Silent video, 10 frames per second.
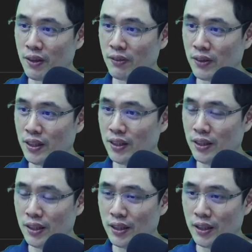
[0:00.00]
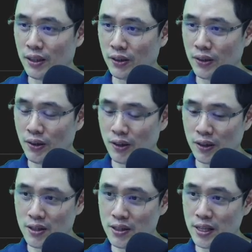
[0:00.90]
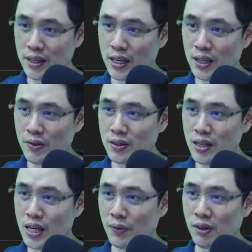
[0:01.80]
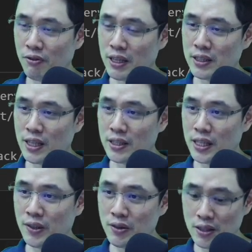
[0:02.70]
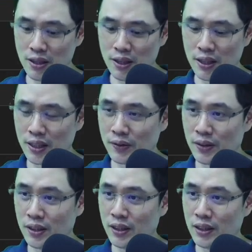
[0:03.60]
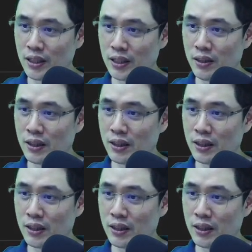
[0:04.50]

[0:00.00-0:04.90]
มาแบบนี้แล้วก็เราจะ set ค่า user ครับด้วยฟังก์ชัน set user นะครับเราจะดึง